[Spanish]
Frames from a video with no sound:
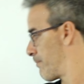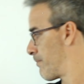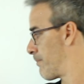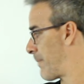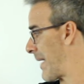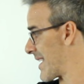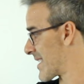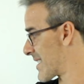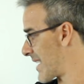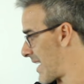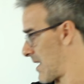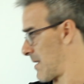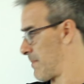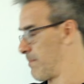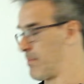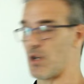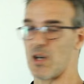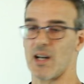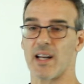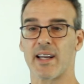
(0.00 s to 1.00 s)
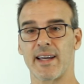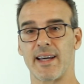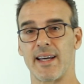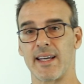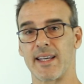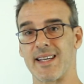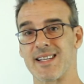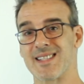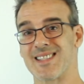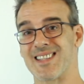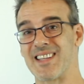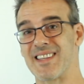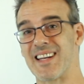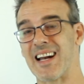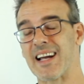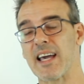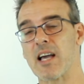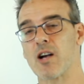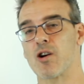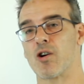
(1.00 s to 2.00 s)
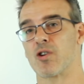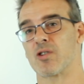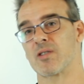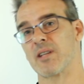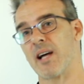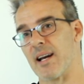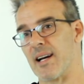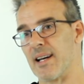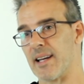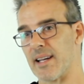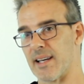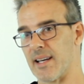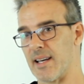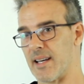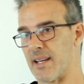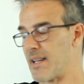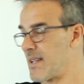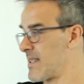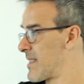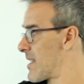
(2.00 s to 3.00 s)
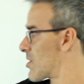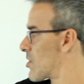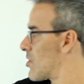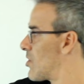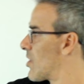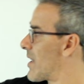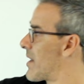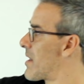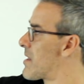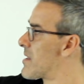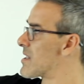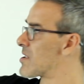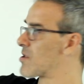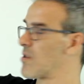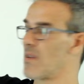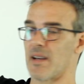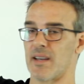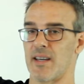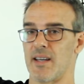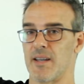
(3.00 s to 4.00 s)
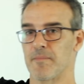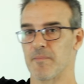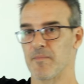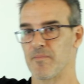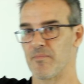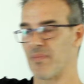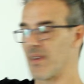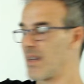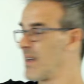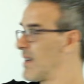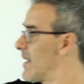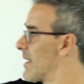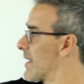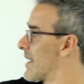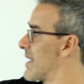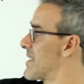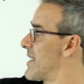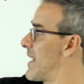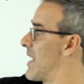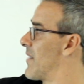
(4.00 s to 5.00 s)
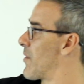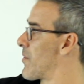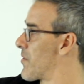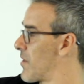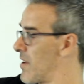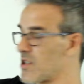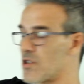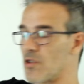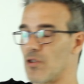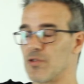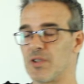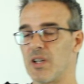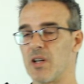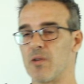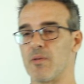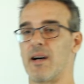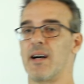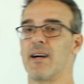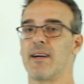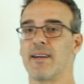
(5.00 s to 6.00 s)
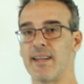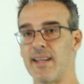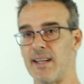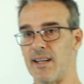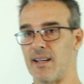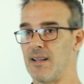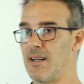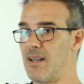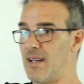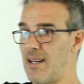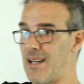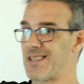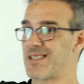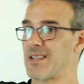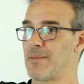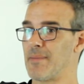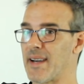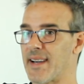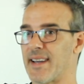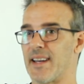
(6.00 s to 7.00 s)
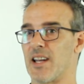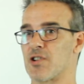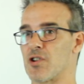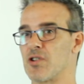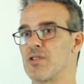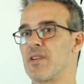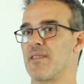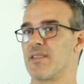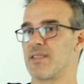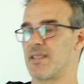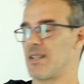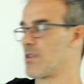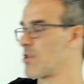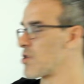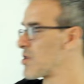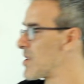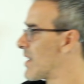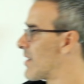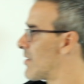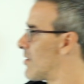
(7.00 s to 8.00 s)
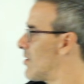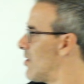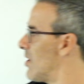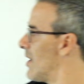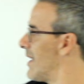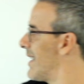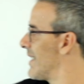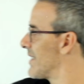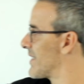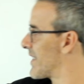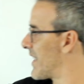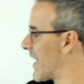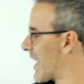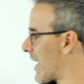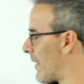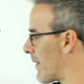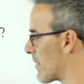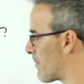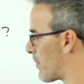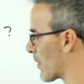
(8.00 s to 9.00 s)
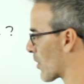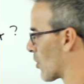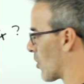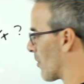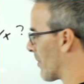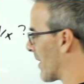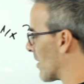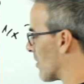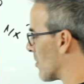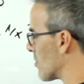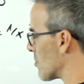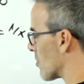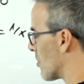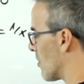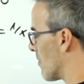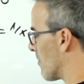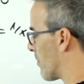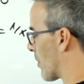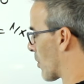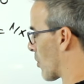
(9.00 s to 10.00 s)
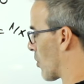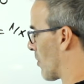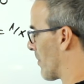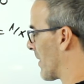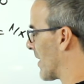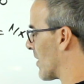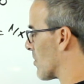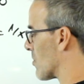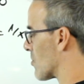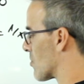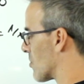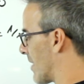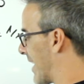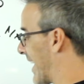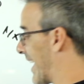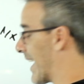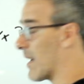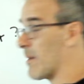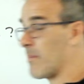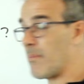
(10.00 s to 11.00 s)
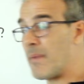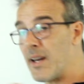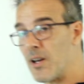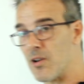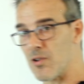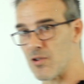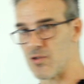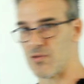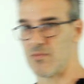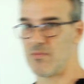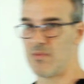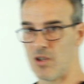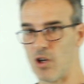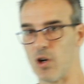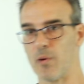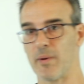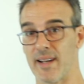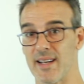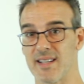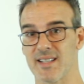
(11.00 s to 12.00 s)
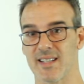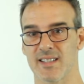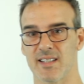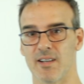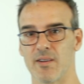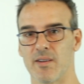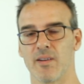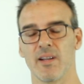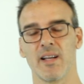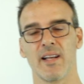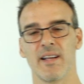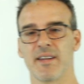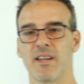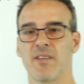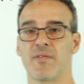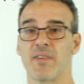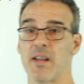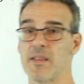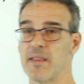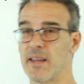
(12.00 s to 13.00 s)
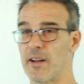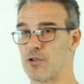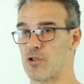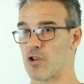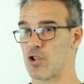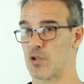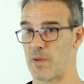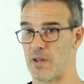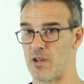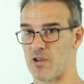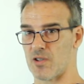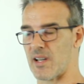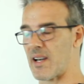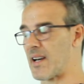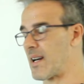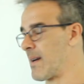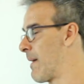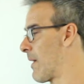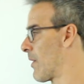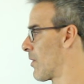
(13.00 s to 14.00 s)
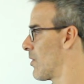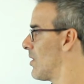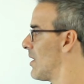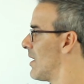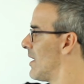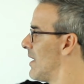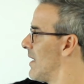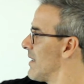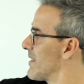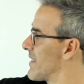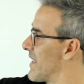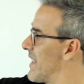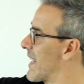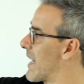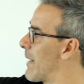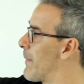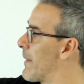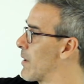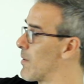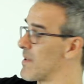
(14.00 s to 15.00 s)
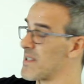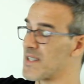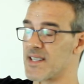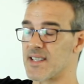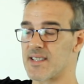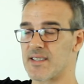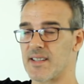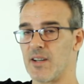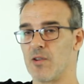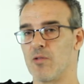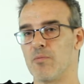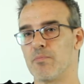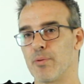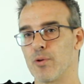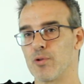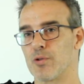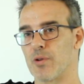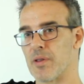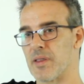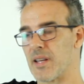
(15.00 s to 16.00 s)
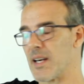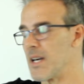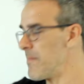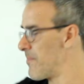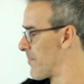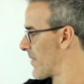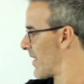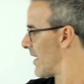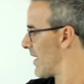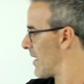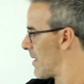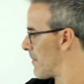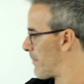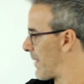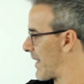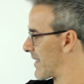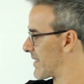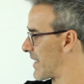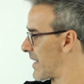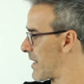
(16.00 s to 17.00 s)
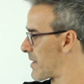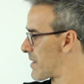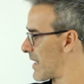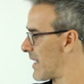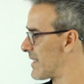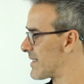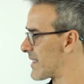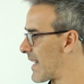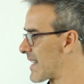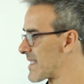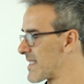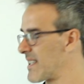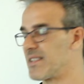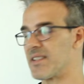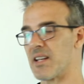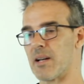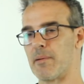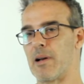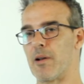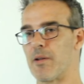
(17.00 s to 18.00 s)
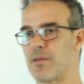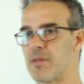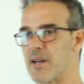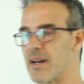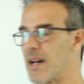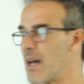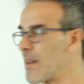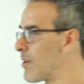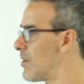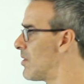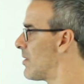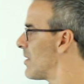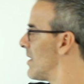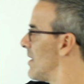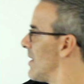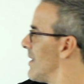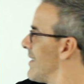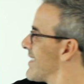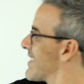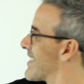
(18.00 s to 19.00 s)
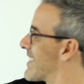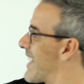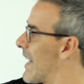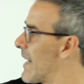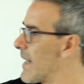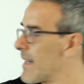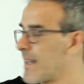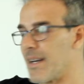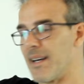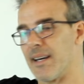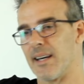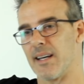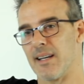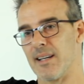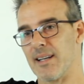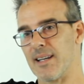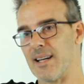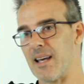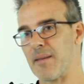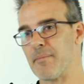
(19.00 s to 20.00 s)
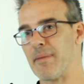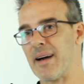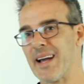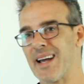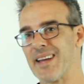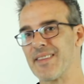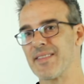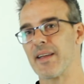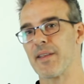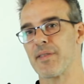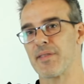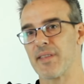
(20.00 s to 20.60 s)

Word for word: pasar por el eje X, tendrá que cortar el eje X. Y eso es lo que dice esto de aquí. Que si la función es continua y las imágenes son de distinto signo, tiene que haber por lo menos, por lo menos, al menos, luego veréis esa diferencia en otros vídeos que he grabado, tiene que haber o existir un punto C perteneciente a ese intervalo cerrado, tal que la imagen de